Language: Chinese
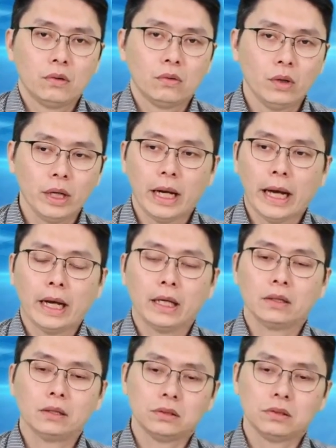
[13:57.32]
未
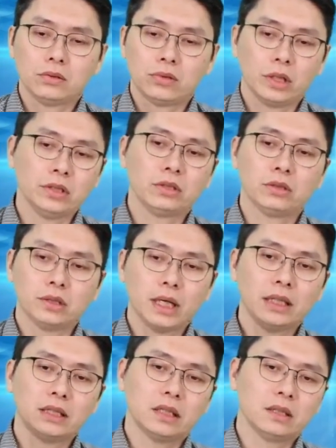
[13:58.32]
来全球
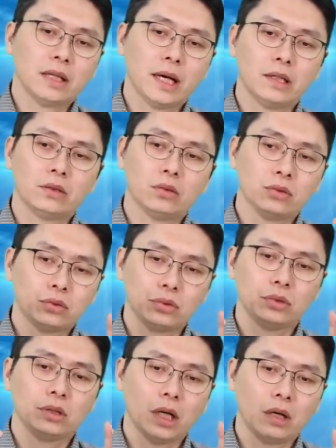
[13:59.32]
在减碳都
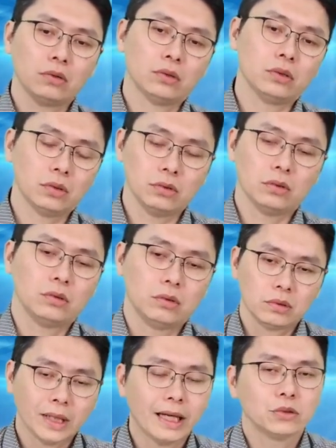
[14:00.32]
需要有
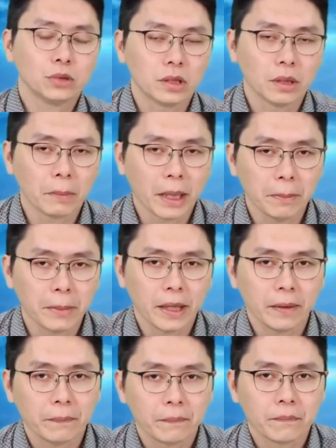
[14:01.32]
碳权的买
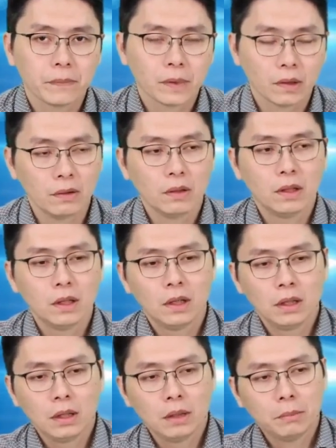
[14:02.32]
卖，
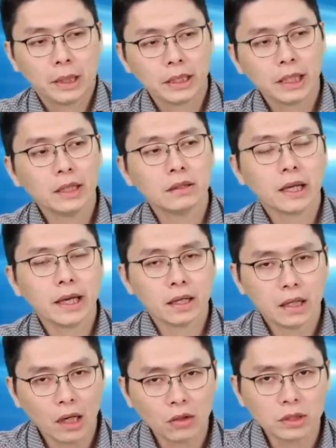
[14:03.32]
排碳太
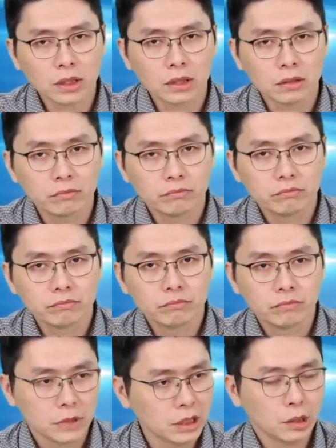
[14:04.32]
高的，
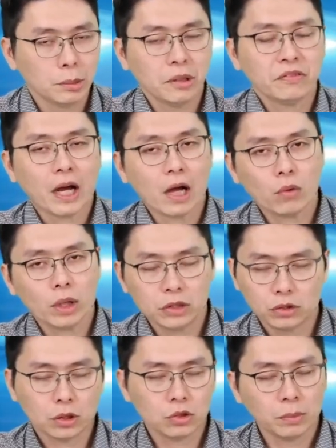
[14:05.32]
你可能会被罚款，
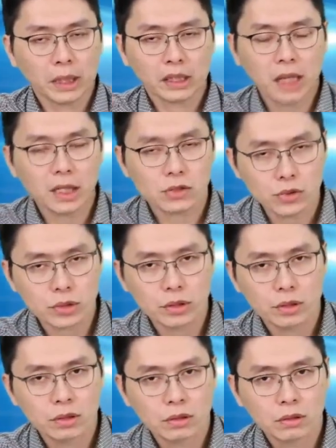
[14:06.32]
你就要去买碳权。
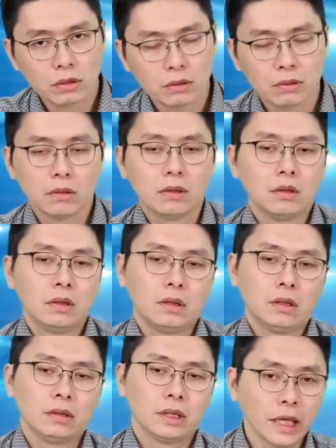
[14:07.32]

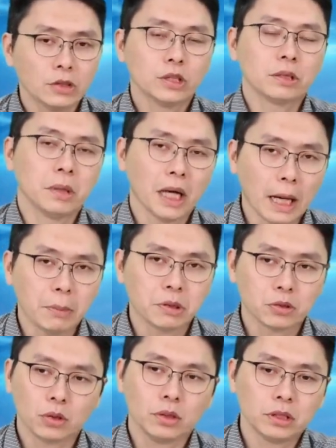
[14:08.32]
那碳权怎么来？比
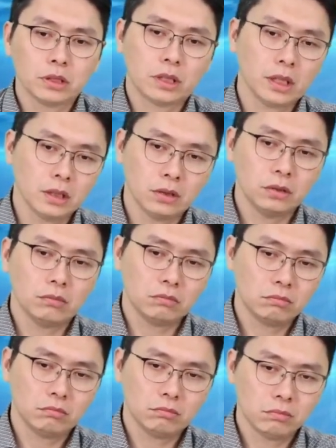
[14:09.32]
如说，你可以
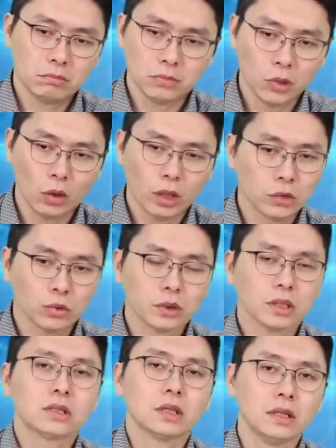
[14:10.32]
弄很多
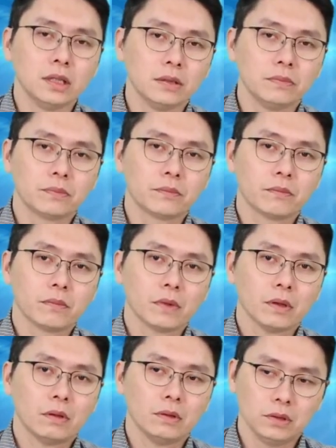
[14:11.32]
的森林，
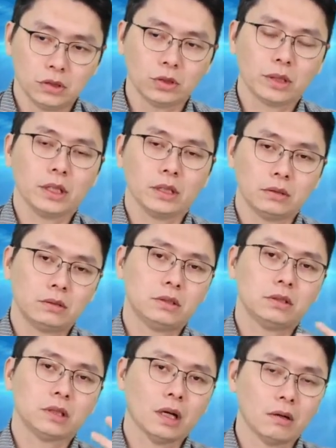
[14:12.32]
你就可以
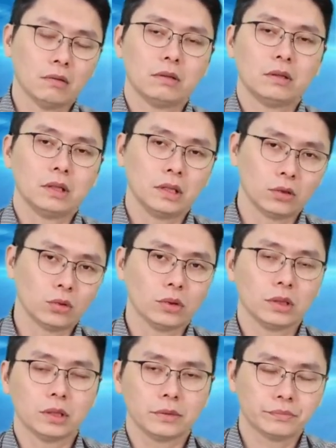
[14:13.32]
制造很
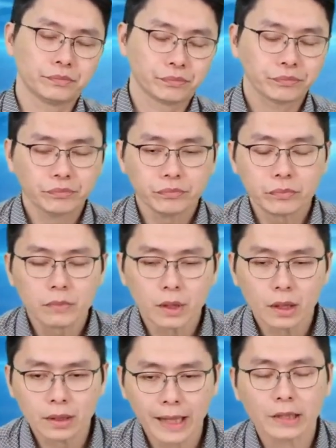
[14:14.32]
多的
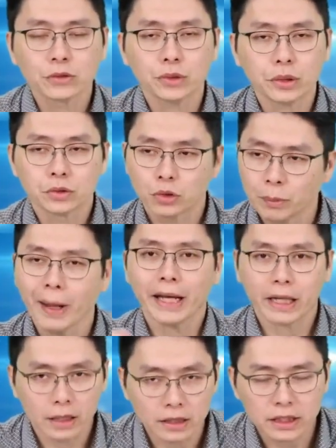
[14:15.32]
碳权去卖
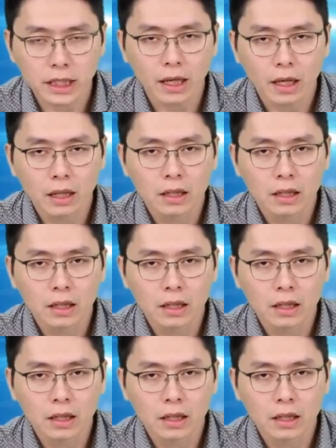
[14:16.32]
给人家。